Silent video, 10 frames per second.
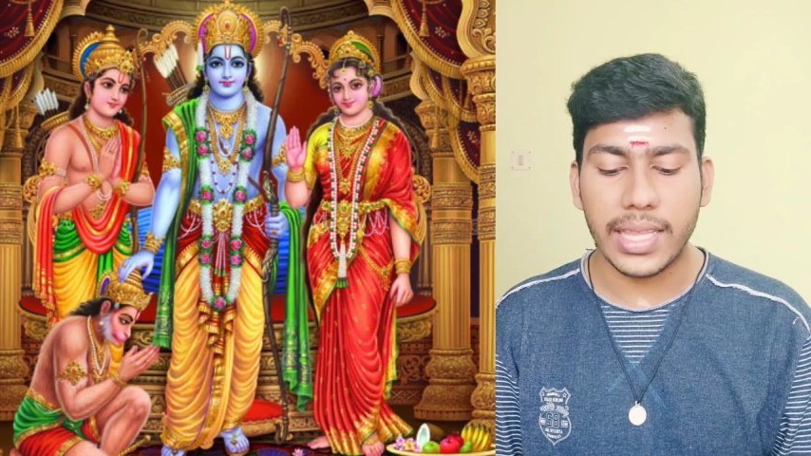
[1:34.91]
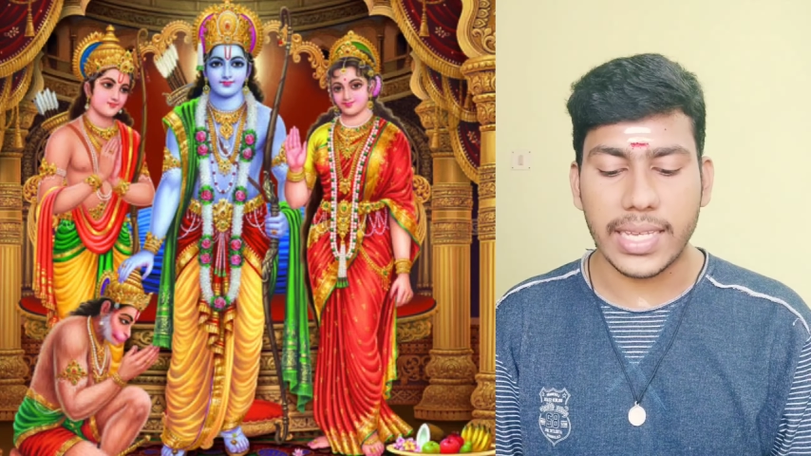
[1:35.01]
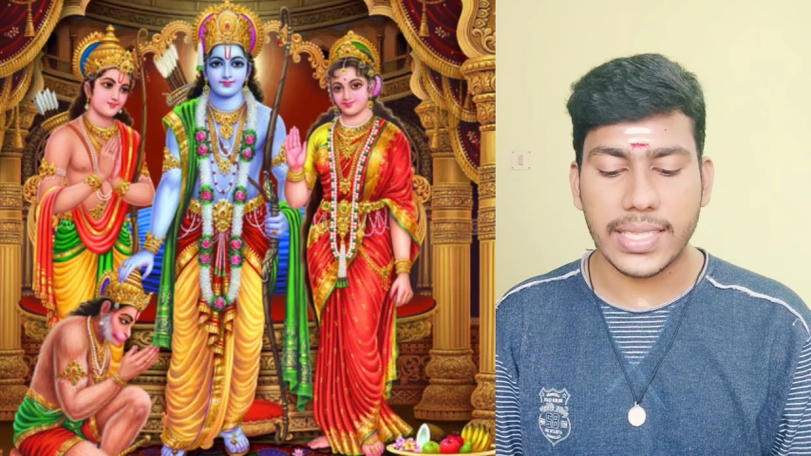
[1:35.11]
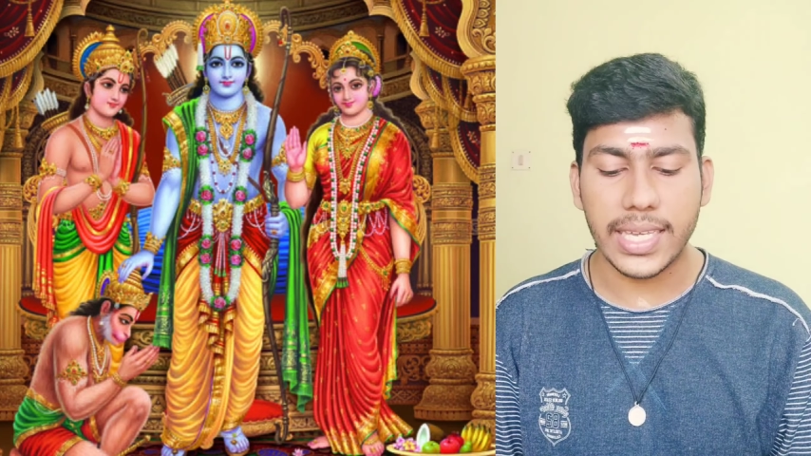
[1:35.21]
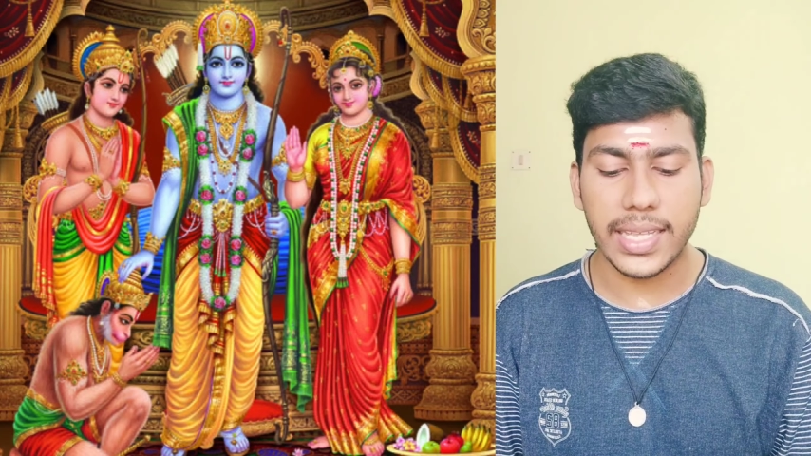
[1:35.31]

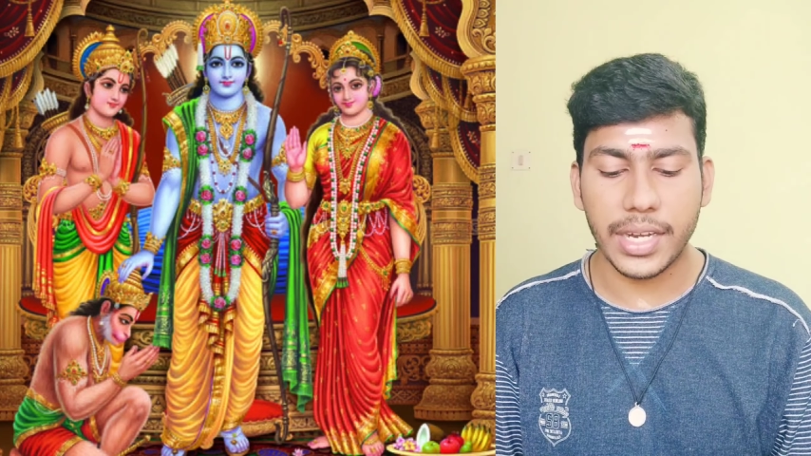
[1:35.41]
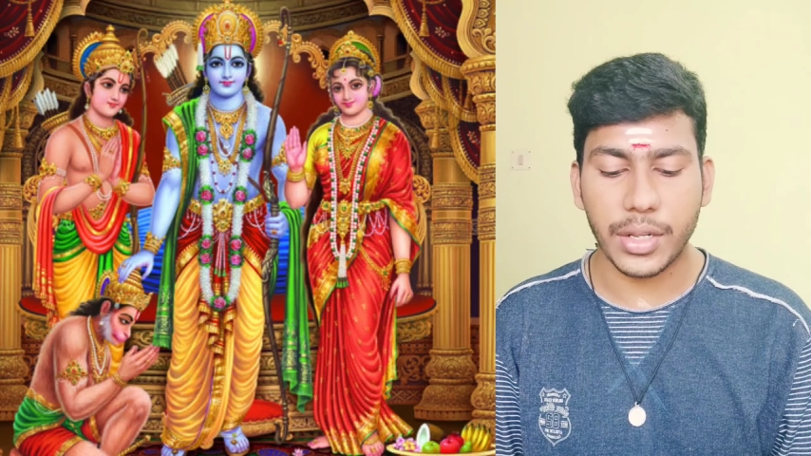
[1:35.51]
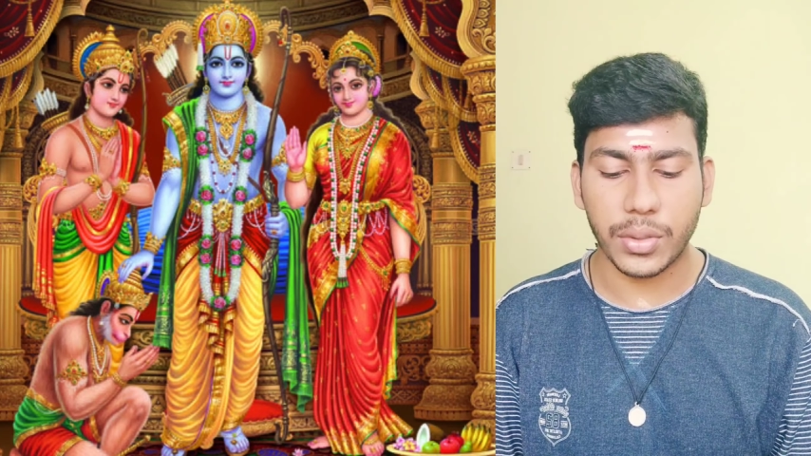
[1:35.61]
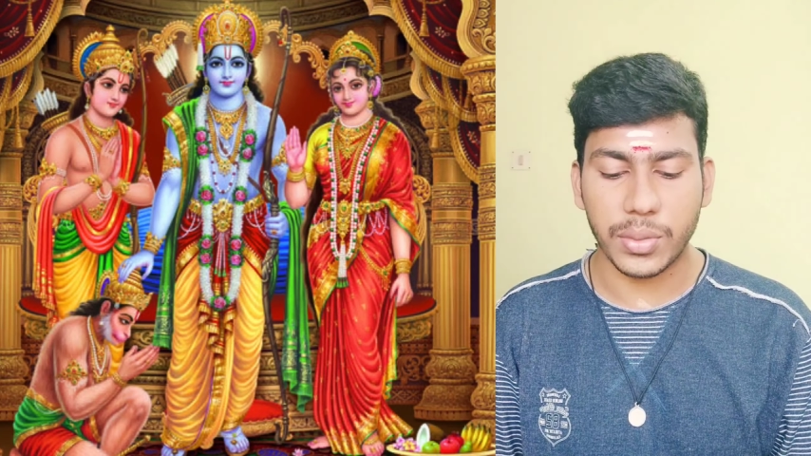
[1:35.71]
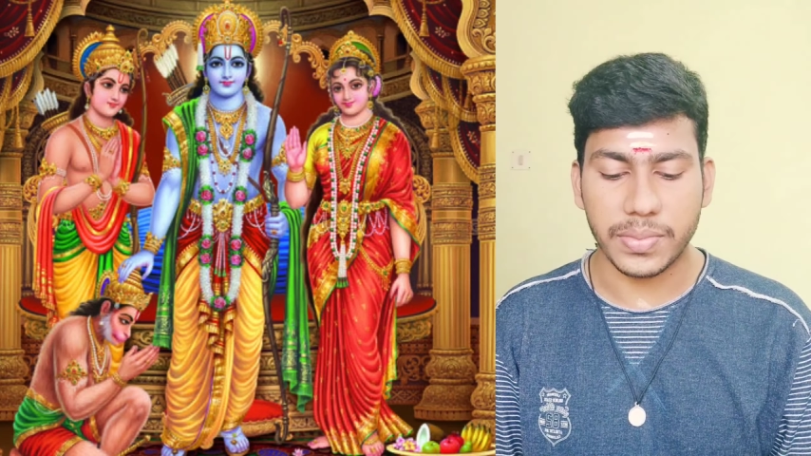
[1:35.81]

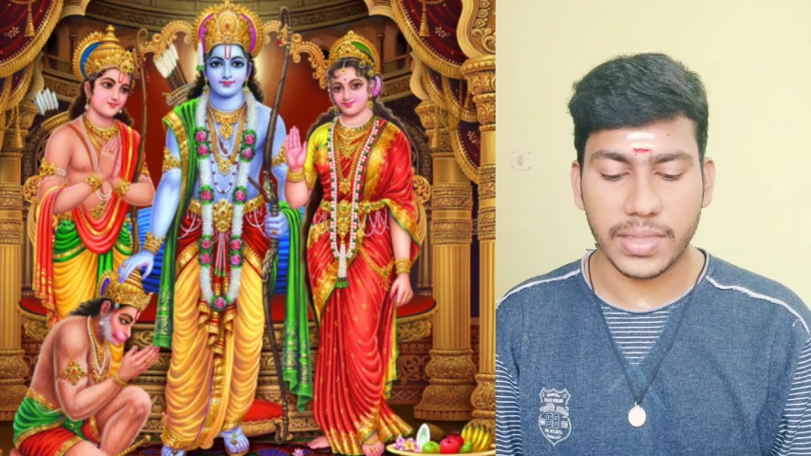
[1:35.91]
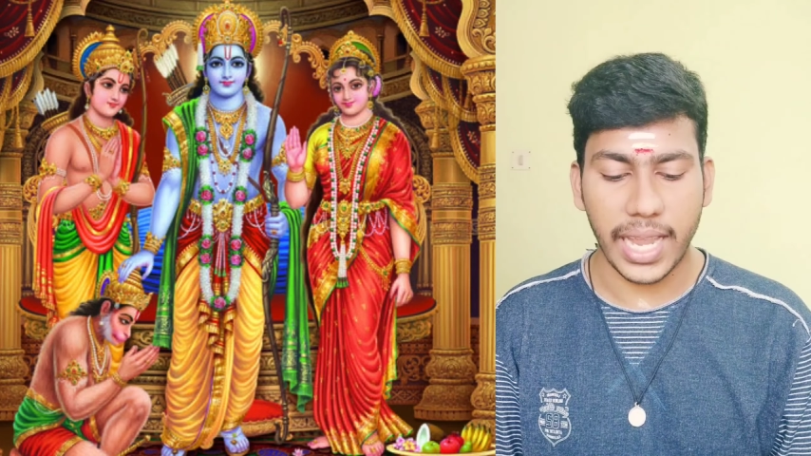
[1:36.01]
தசரதனுக்கும்